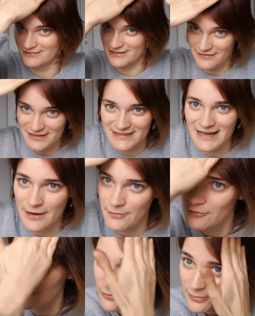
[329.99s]
Vous savez, c'était la
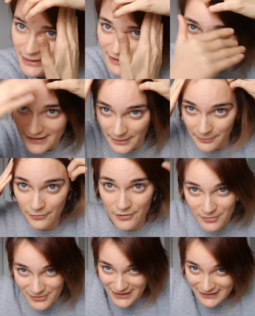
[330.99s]
mode où on plaquait un peu et puis